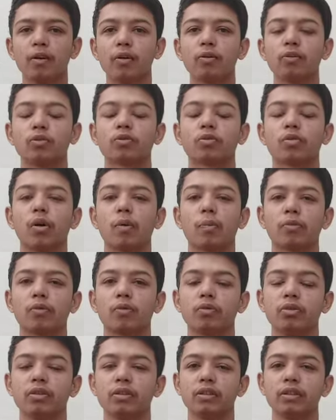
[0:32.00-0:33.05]
उसको आपको
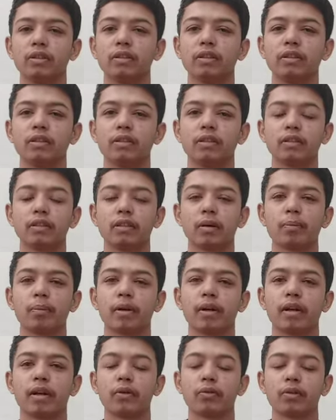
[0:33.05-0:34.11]
जितन जितना
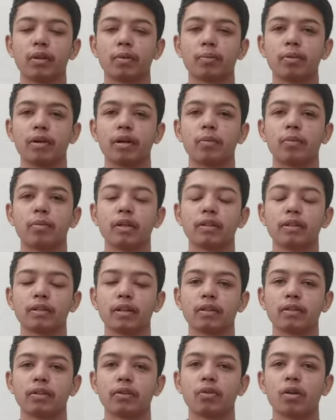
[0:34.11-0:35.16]
पढ़ना है उतना पढ़ भी
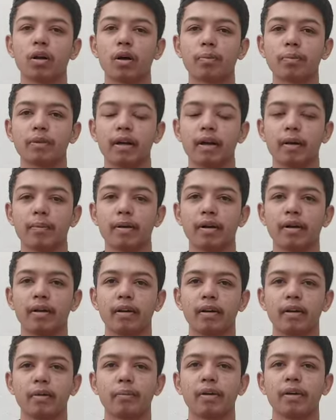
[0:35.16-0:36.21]
सकते हो और आप यहाँ पे
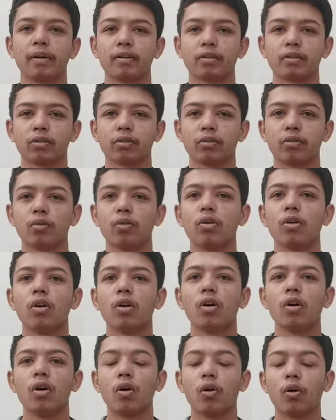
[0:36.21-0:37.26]
अर्निंग भी कर सकते हो
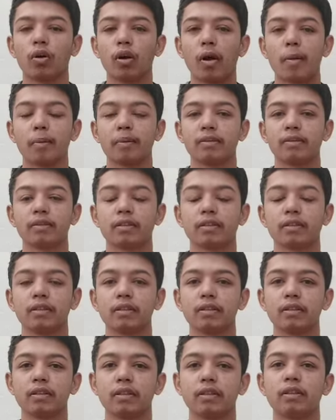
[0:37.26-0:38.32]
और आप इस
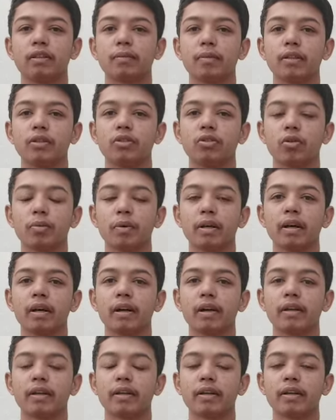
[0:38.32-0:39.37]
इसी पे जो भी
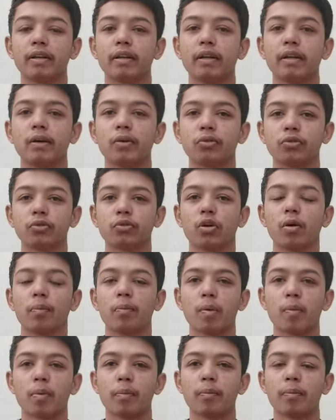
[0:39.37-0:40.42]
अर्निंग की है उसको आप
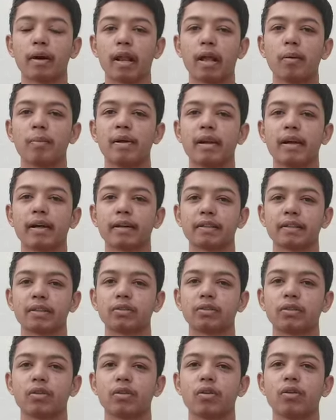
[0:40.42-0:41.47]
अपनी पढ़ाई में लगा
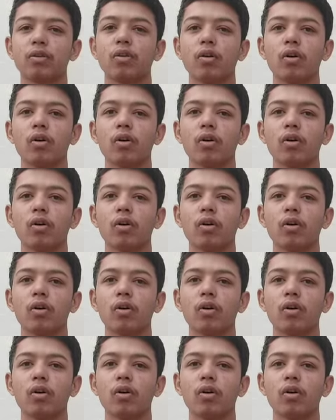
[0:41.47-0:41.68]
सकते हो